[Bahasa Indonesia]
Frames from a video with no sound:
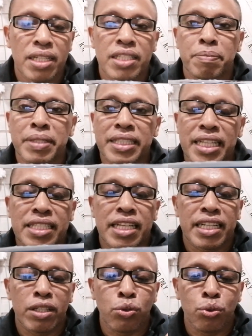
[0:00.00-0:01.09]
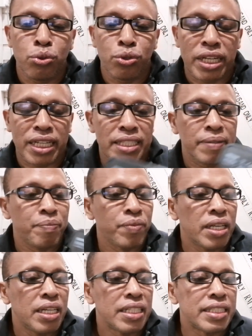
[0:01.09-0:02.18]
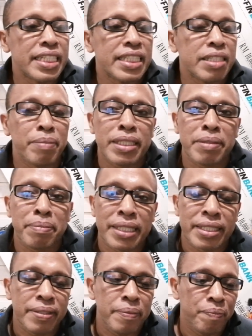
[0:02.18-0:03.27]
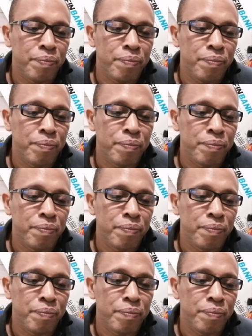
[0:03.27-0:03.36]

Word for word: sebentar saya akan tunjukkan jadi teman-teman